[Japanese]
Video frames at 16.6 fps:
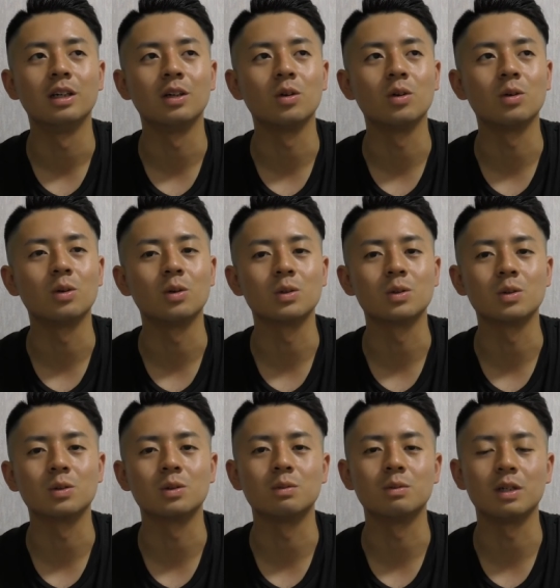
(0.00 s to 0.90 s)
夜
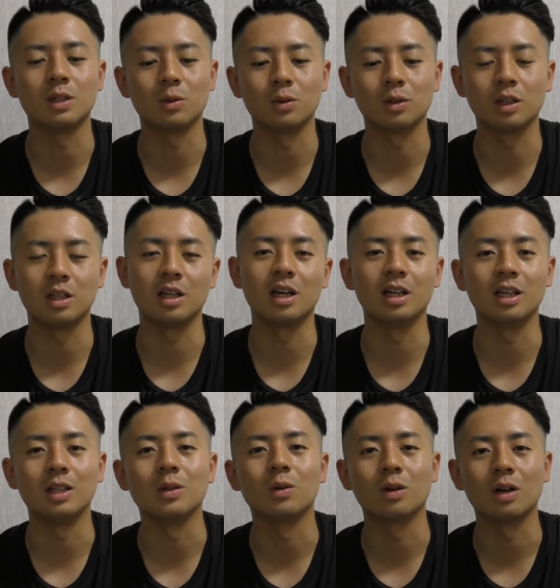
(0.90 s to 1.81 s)
遅くまで起きな
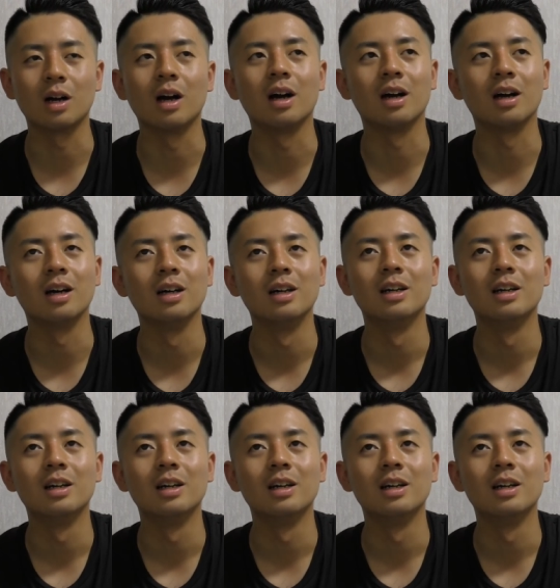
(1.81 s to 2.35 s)
いとか